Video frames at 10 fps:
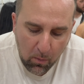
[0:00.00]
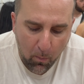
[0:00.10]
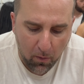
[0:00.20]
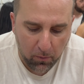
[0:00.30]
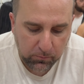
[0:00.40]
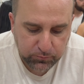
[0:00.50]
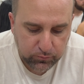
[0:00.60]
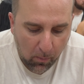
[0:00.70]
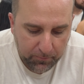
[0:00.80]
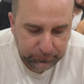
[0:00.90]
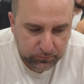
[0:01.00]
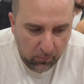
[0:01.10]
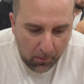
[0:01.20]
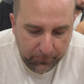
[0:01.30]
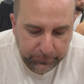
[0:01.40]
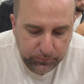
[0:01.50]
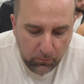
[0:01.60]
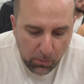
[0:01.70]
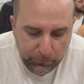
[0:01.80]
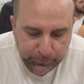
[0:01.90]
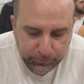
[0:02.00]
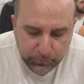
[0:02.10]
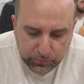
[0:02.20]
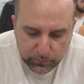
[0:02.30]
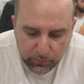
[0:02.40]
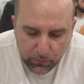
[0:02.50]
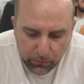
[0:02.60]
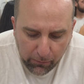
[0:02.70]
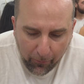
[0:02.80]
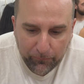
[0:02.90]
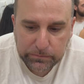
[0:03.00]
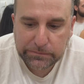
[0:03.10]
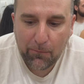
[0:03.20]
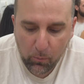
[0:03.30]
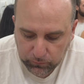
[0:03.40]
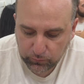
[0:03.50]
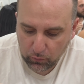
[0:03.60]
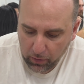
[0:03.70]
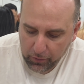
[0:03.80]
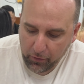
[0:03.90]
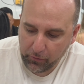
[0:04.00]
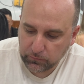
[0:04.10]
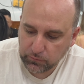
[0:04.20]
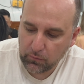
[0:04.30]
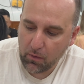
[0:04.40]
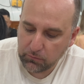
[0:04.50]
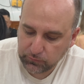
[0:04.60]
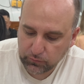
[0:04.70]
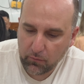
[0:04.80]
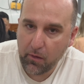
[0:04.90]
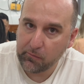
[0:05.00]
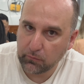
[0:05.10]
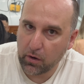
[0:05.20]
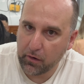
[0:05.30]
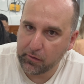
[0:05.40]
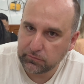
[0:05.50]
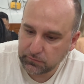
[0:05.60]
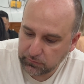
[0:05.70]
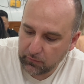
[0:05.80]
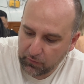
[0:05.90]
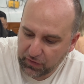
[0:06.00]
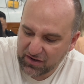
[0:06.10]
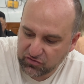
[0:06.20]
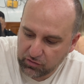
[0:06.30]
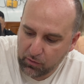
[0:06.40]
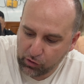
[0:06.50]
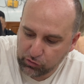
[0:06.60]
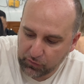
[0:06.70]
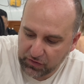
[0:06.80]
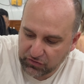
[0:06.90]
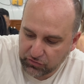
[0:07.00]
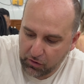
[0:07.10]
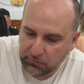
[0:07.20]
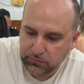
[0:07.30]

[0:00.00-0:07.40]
Oh. Sì, non l'abbiamo preso con la carne, l'abbiamo preso più leggero. Buono? Buono? Fresco? Fresco, molto fresco.